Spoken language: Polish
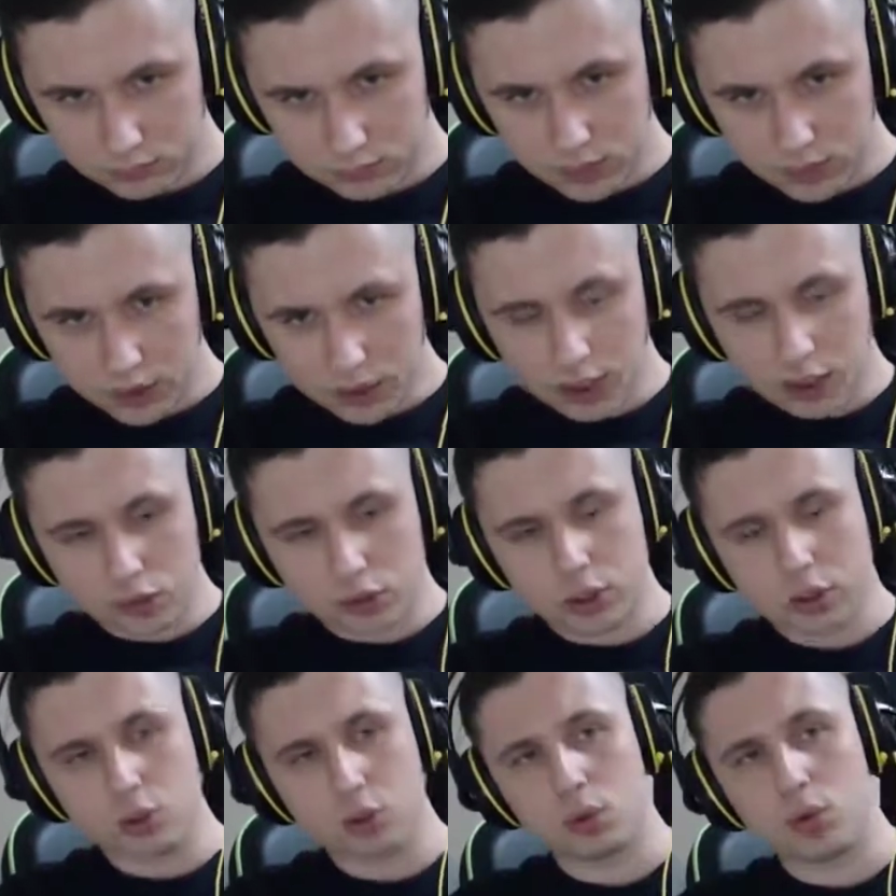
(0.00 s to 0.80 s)
I o
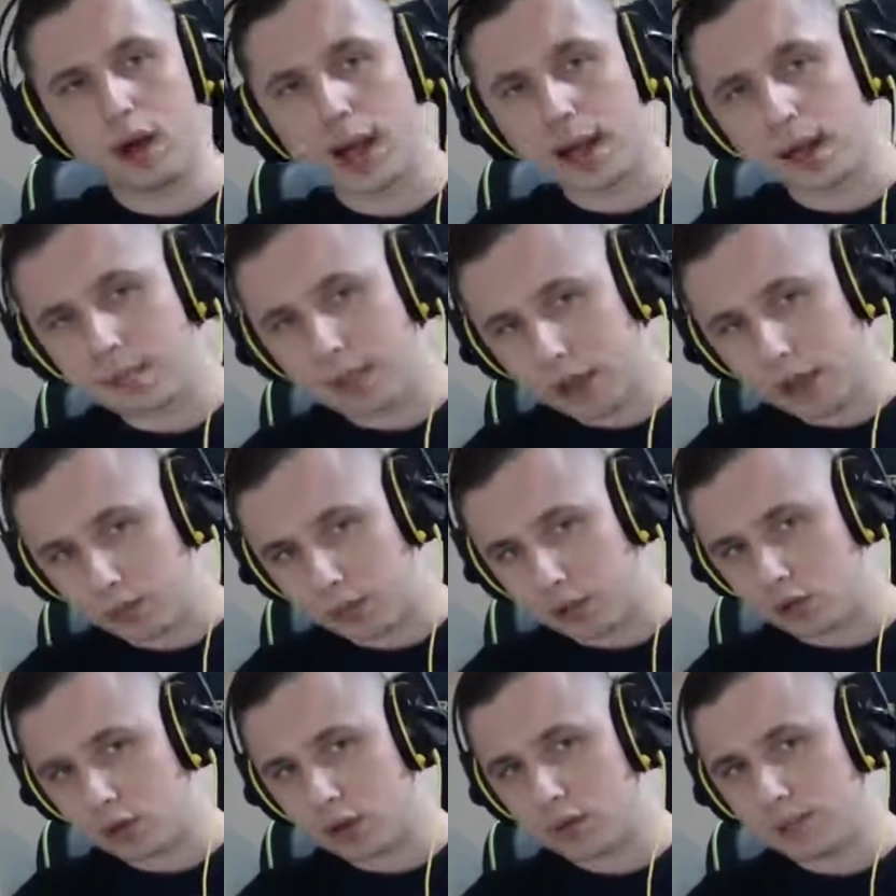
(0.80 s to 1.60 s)
tytułach. Mają
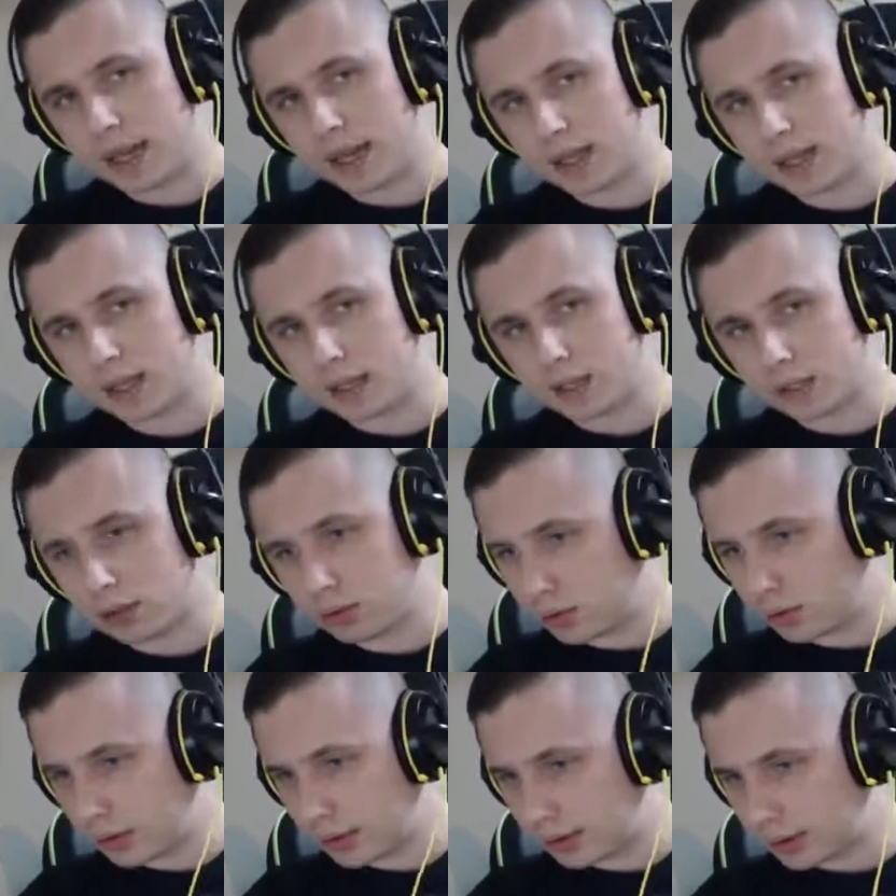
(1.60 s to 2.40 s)
być normalne tytuły.